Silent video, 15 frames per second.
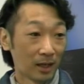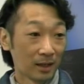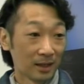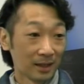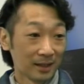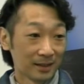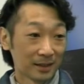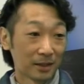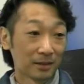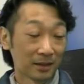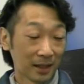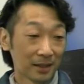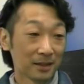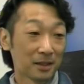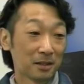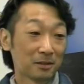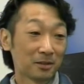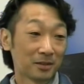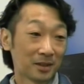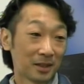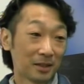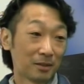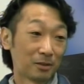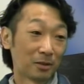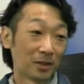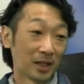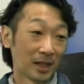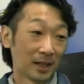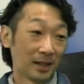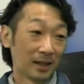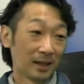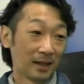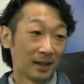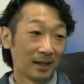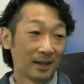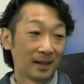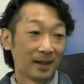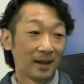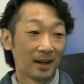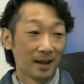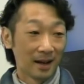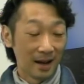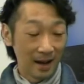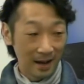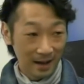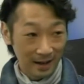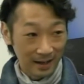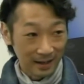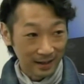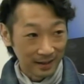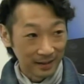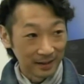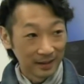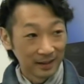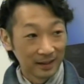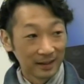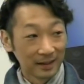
絶対いけるっていうので、うん、すごい、はいただ